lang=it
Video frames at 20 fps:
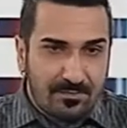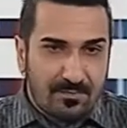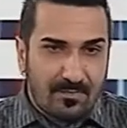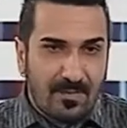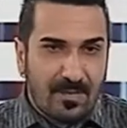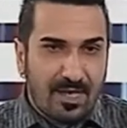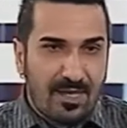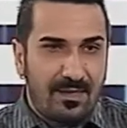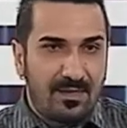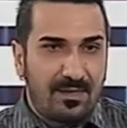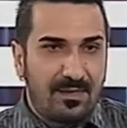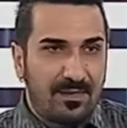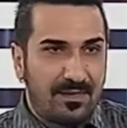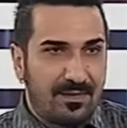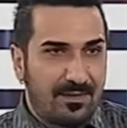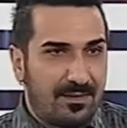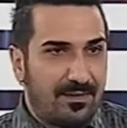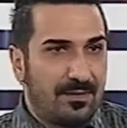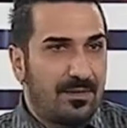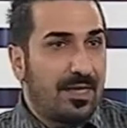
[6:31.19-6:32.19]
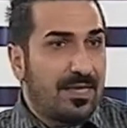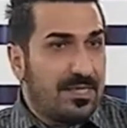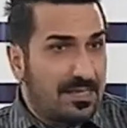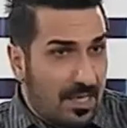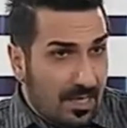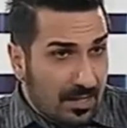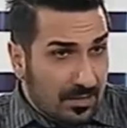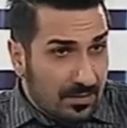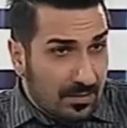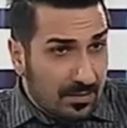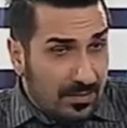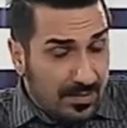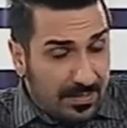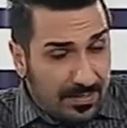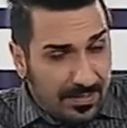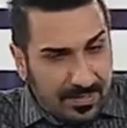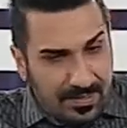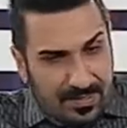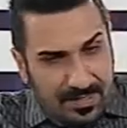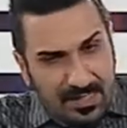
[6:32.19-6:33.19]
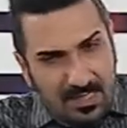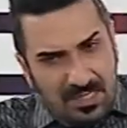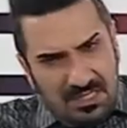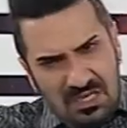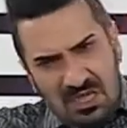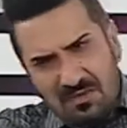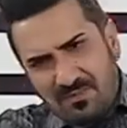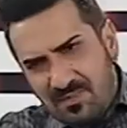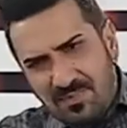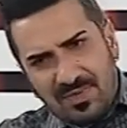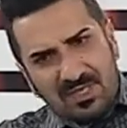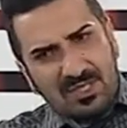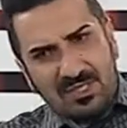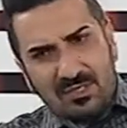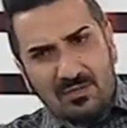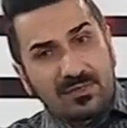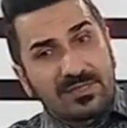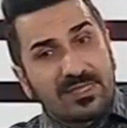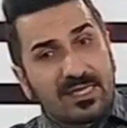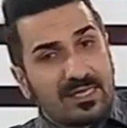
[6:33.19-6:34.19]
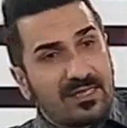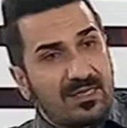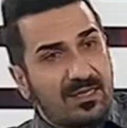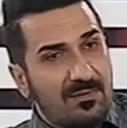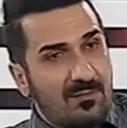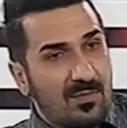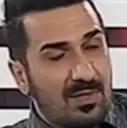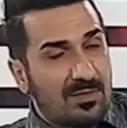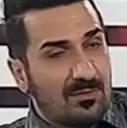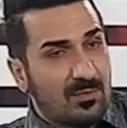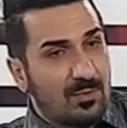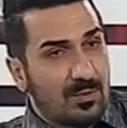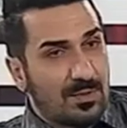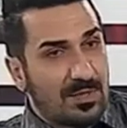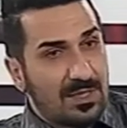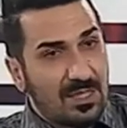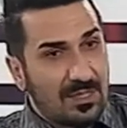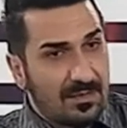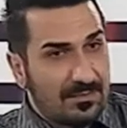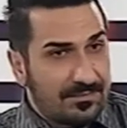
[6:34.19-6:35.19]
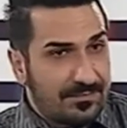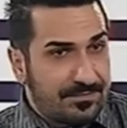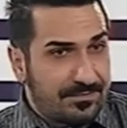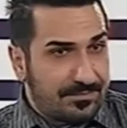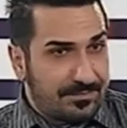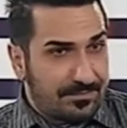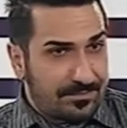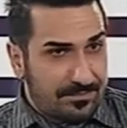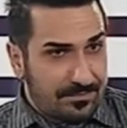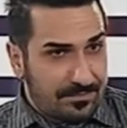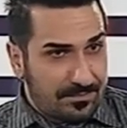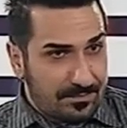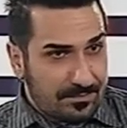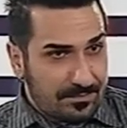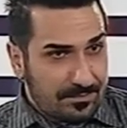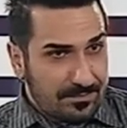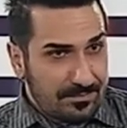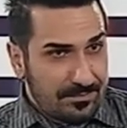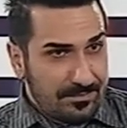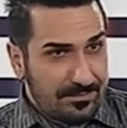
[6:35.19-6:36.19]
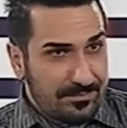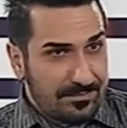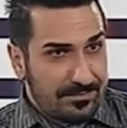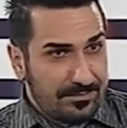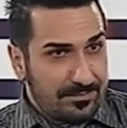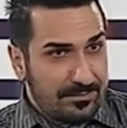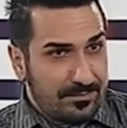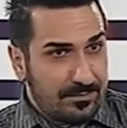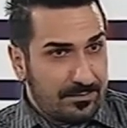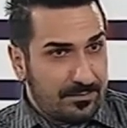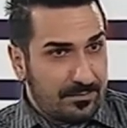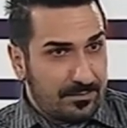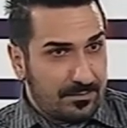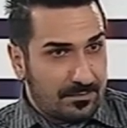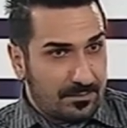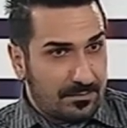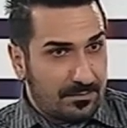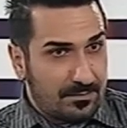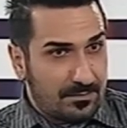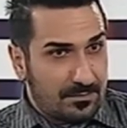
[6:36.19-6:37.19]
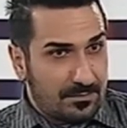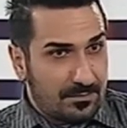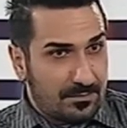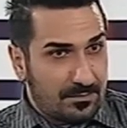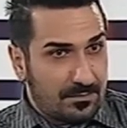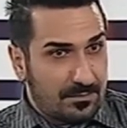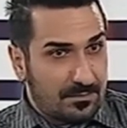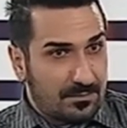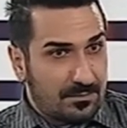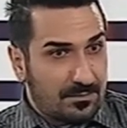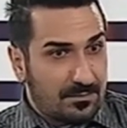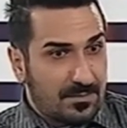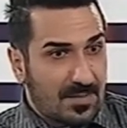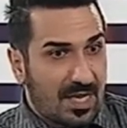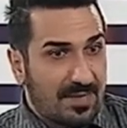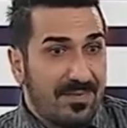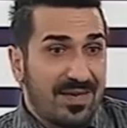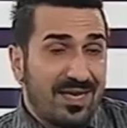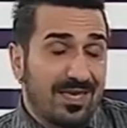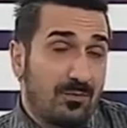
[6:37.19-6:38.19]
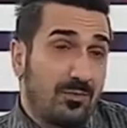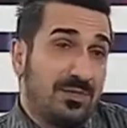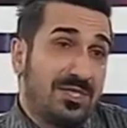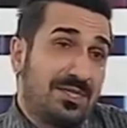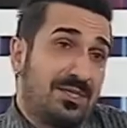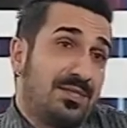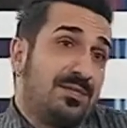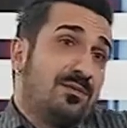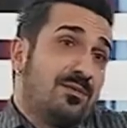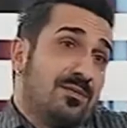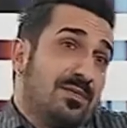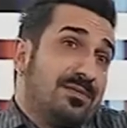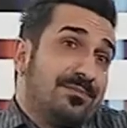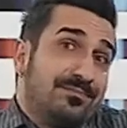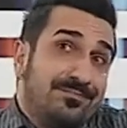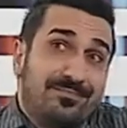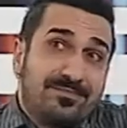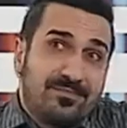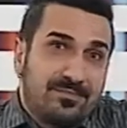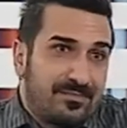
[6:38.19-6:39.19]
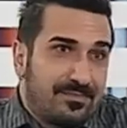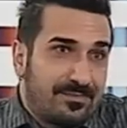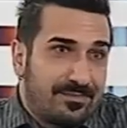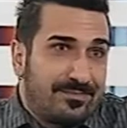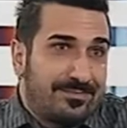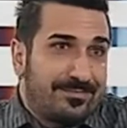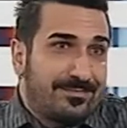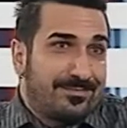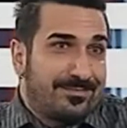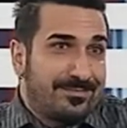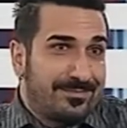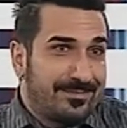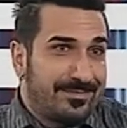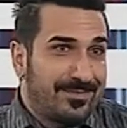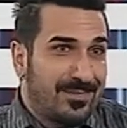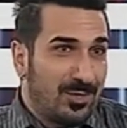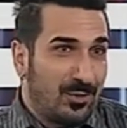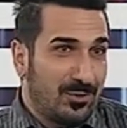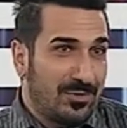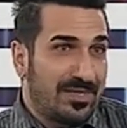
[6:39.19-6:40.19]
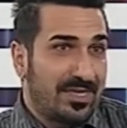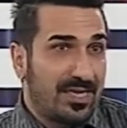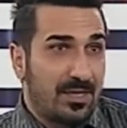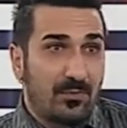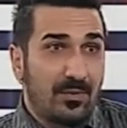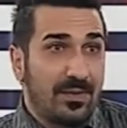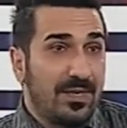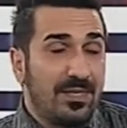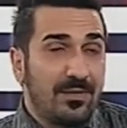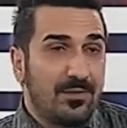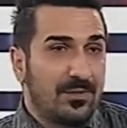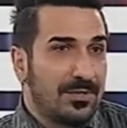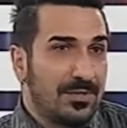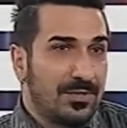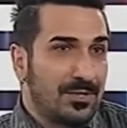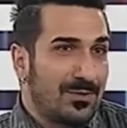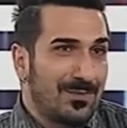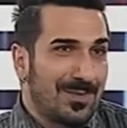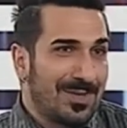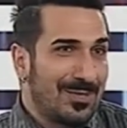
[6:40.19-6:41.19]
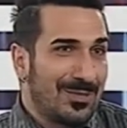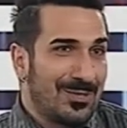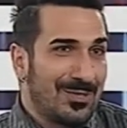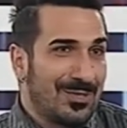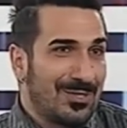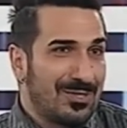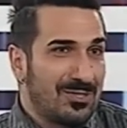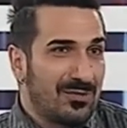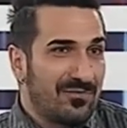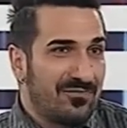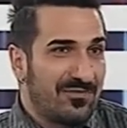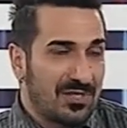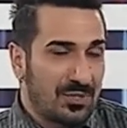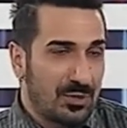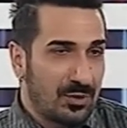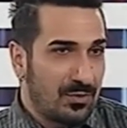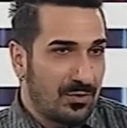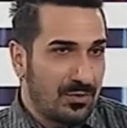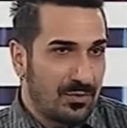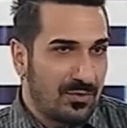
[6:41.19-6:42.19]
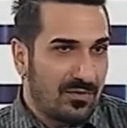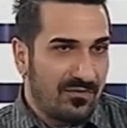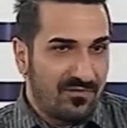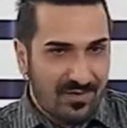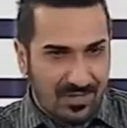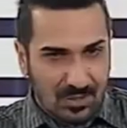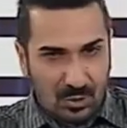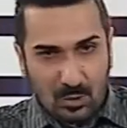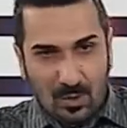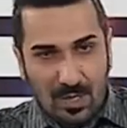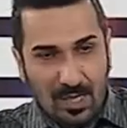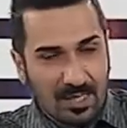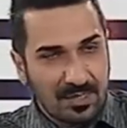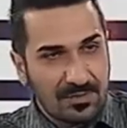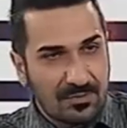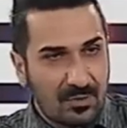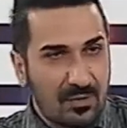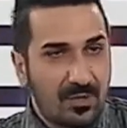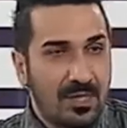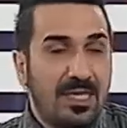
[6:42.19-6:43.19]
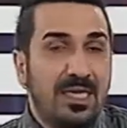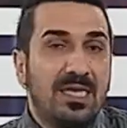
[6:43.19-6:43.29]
Mica per forza. Eh. Esatto. No, mi piace Magari ti piace un altro sport. Ti, ti, piace un altro sport? Beh, l'equitazione. Eh beh, certo. Oltre a quello, Ci insomma, non faccio, non faccio, altro.